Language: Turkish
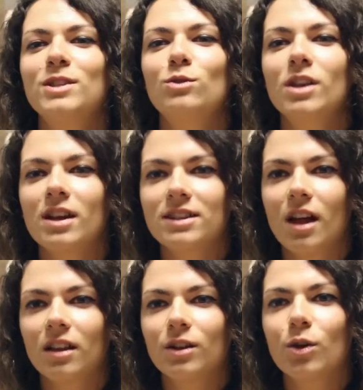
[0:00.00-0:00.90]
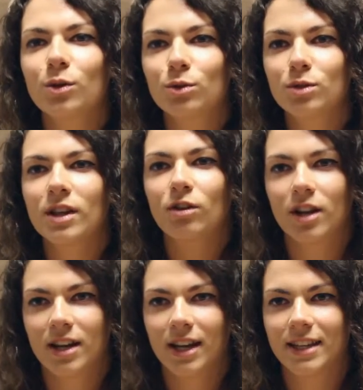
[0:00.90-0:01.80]
Biz Dünya Sağlık Örgütü'ne
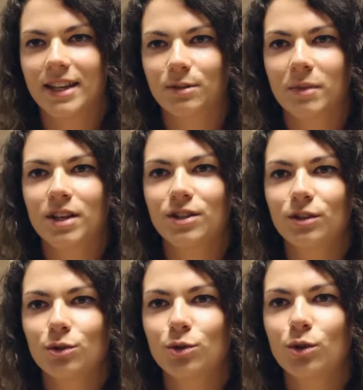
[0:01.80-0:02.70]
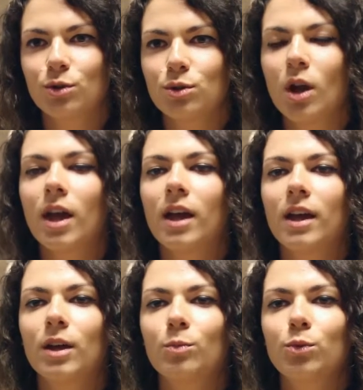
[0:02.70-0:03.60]
göre hareket etmeye çalışıyoruz.
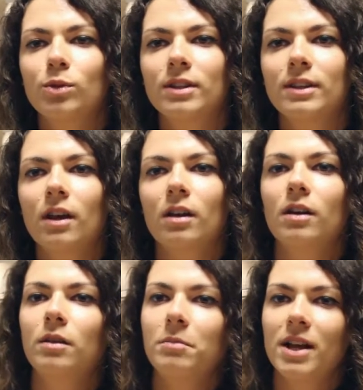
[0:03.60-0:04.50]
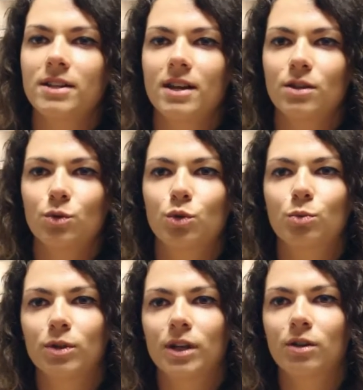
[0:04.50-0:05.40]
E, burada da biraz yaş
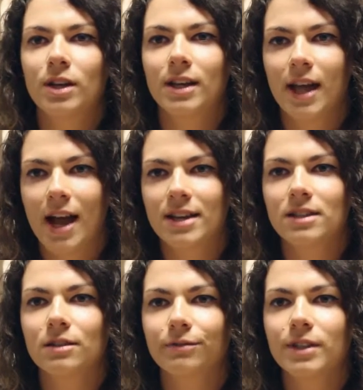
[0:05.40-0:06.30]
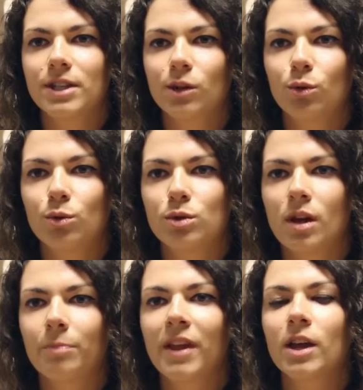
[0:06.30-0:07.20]
grubuna göre eğer sınıflayacak
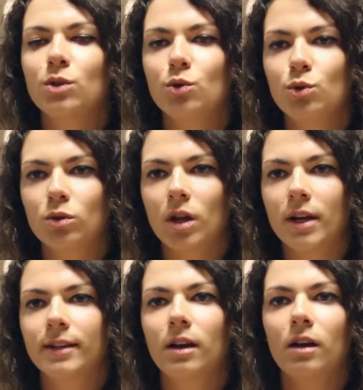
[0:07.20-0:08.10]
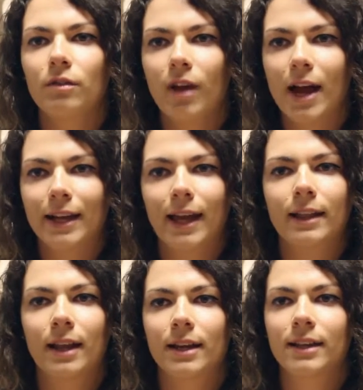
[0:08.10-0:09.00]
olursam çocuklarda ve
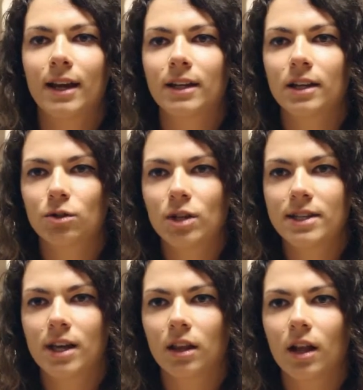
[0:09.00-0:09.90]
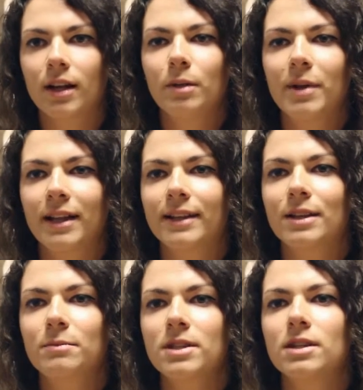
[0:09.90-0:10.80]
ergenlerde yani adolesanlarda
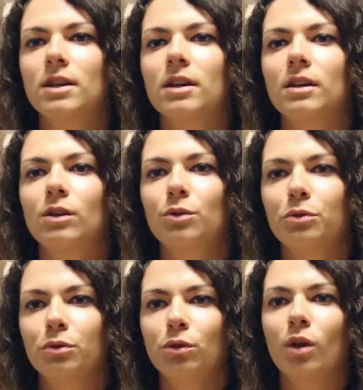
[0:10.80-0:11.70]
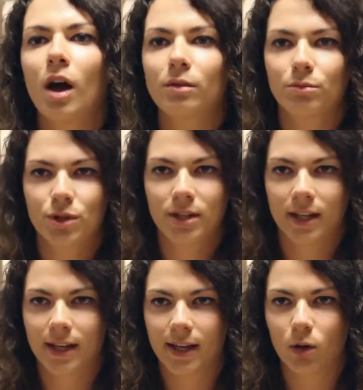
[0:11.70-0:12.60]
beklediğimiz e, günlük 60
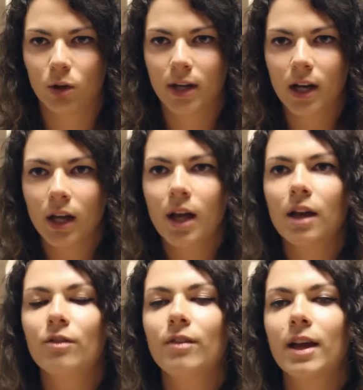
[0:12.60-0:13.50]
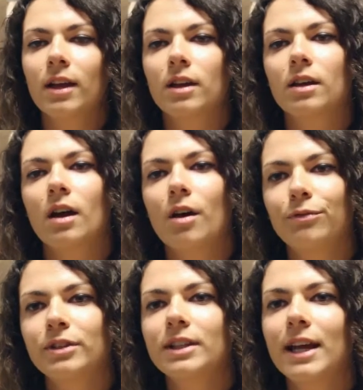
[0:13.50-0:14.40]
dakika olarak ve e,
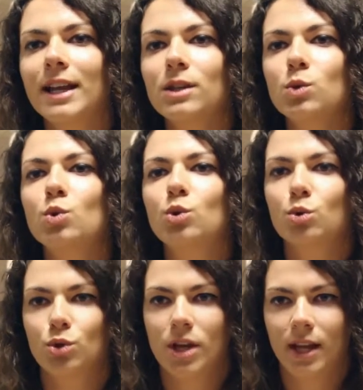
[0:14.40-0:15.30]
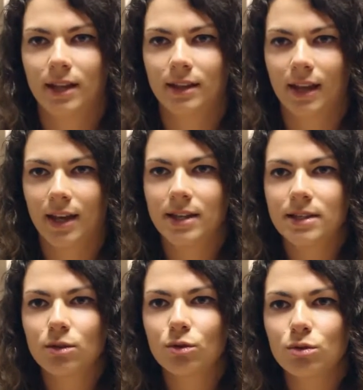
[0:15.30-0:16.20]
haftalık en az 3 gün şeklinde
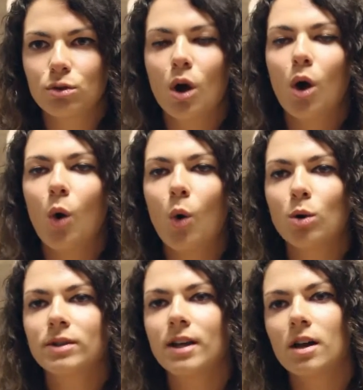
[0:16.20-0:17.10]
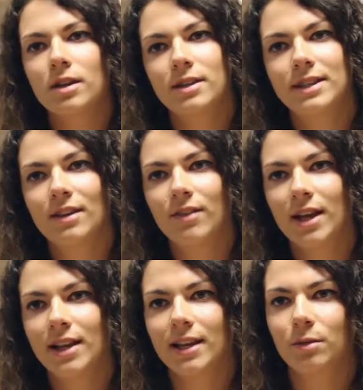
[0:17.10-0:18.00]
istiyoruz. Orta
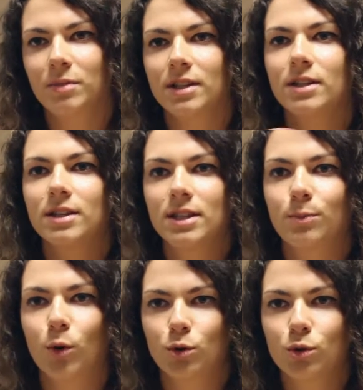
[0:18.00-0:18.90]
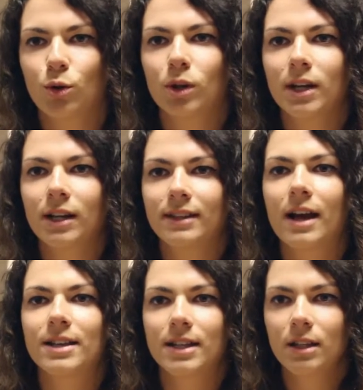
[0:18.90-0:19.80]
seviyeli bir spor olarak
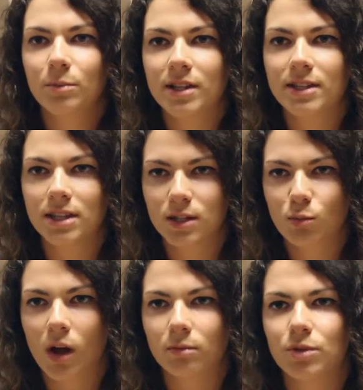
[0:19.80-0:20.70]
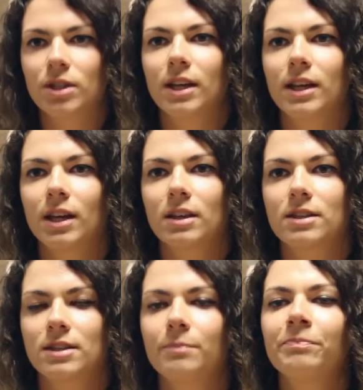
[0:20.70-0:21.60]
tercih edebilirsiniz bu 60
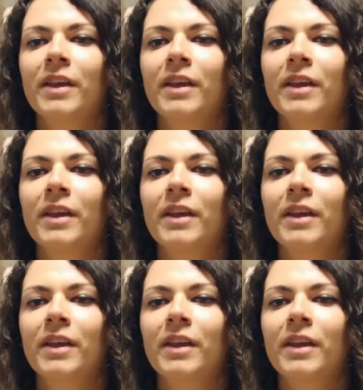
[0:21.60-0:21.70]
dakikanızı.